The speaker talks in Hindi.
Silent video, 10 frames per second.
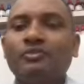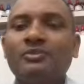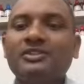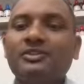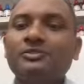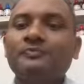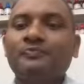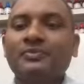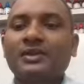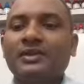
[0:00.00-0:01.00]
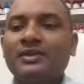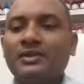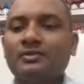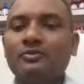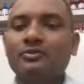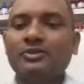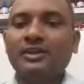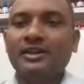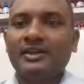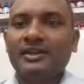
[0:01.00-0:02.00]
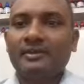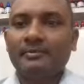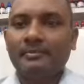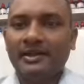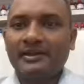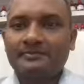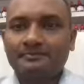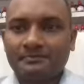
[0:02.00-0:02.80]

तो मित्रों इसको जो है मैं